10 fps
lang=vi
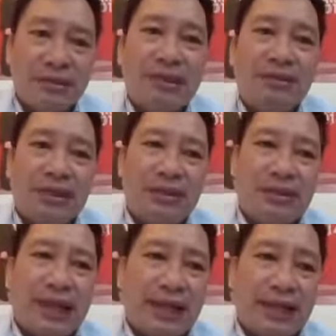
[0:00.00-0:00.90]
tương tự
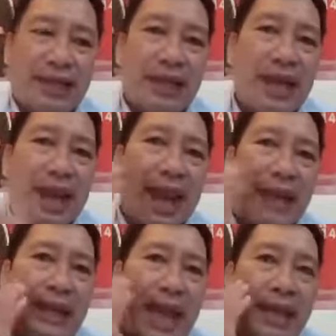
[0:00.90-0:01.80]
như vậy thì
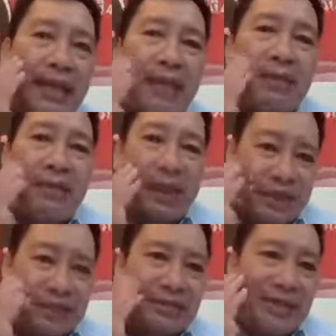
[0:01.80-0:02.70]
hàng ngày nếu mà
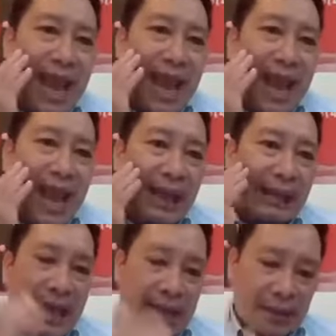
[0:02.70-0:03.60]
bạn dưỡng da
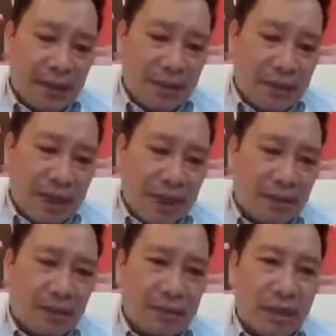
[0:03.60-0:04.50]
hàng ngày nếu mà bạn
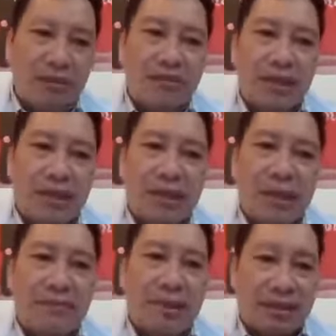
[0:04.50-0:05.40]
dùng cái lotion
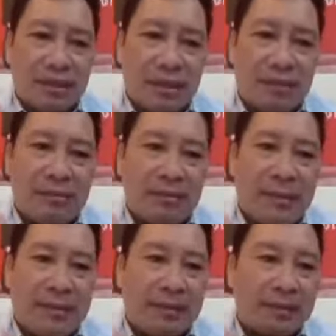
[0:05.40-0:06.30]
để mà dựa
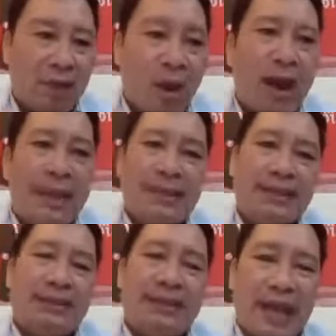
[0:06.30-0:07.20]
mà thoa lên
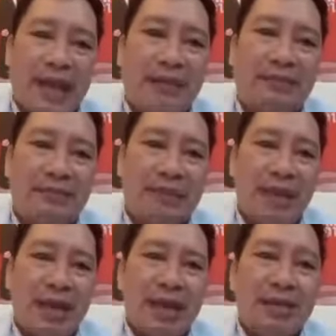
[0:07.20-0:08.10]
cơ thể
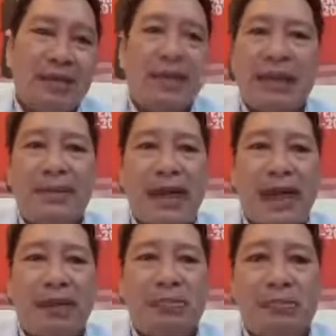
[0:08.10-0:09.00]
nhưng mà các
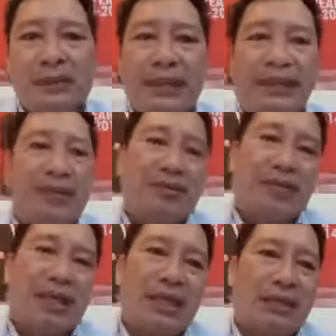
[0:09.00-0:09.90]
bạn không có tẩy tế bào
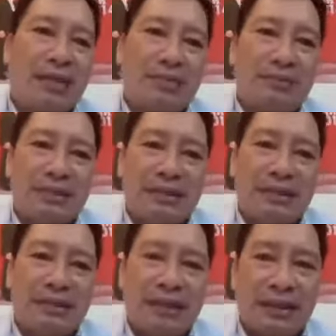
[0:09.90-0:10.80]
chết không làm
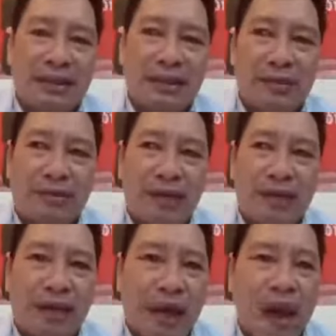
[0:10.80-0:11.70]
những cái tế bào chết
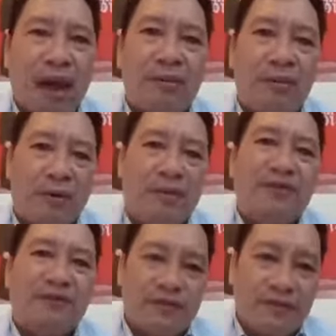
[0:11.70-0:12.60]
nó ở một cái mức
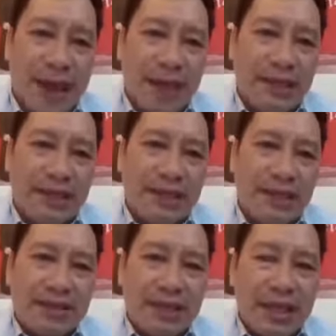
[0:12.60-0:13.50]
vừa phải
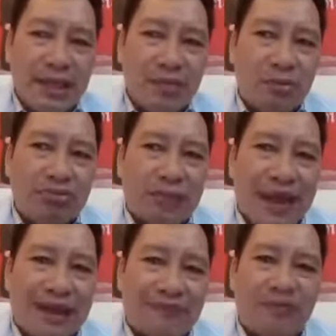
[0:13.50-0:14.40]
thì chúng
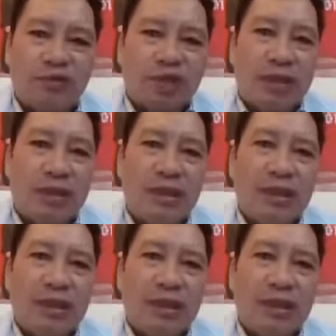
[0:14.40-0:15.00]
ta đã vô tình